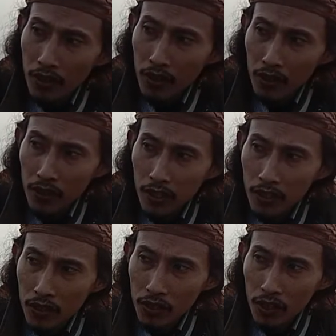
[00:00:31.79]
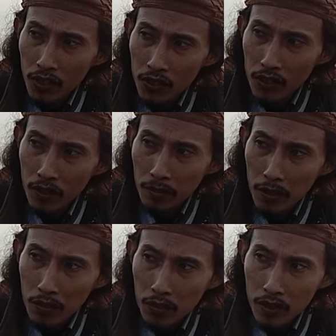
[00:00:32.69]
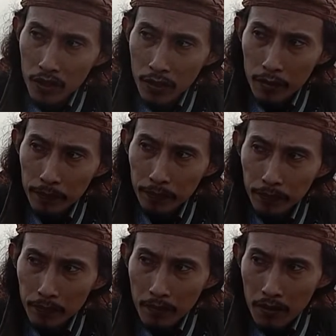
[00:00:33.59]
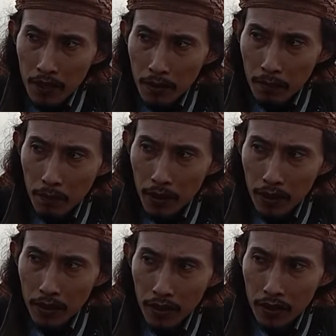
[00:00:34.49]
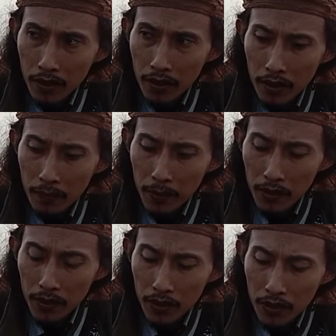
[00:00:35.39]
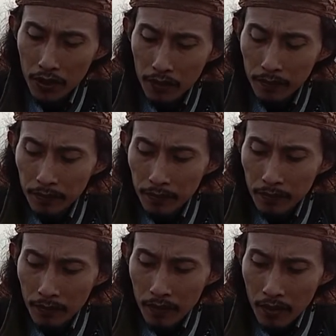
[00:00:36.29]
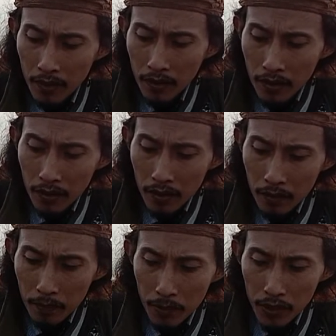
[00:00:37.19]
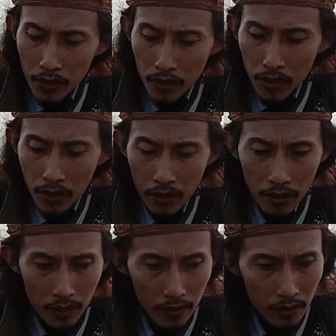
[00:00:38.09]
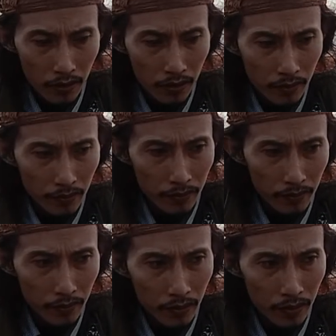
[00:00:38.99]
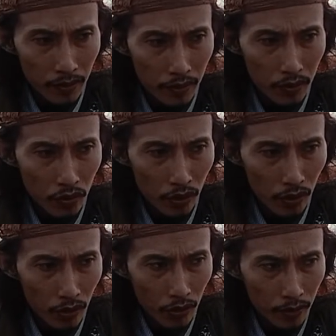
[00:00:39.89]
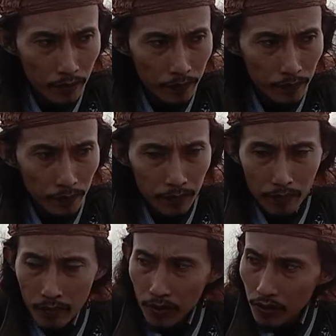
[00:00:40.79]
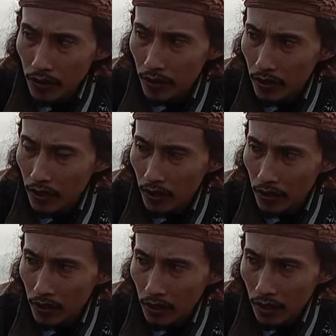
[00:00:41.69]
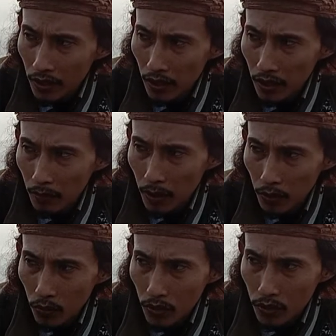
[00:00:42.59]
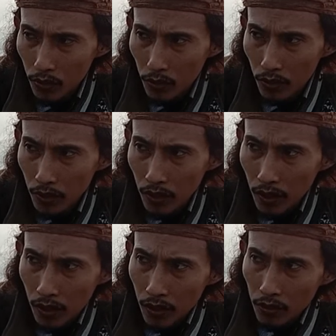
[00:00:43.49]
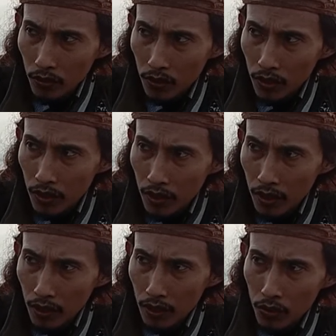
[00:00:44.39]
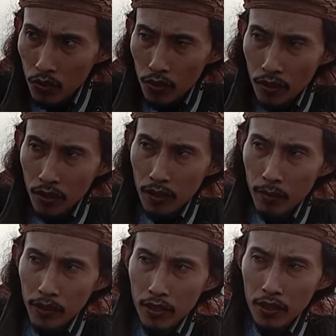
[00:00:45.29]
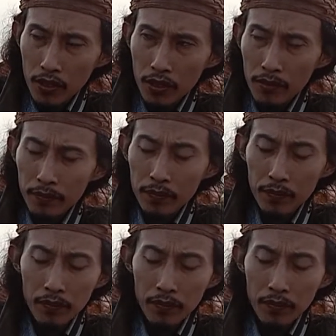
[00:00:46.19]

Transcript: Terus kita setelah di sini mau ke hampir di petilasan Presiden RI Soekarno. Di sini atas ada ada batu di situ. Terus kita akan lanjut di petilasan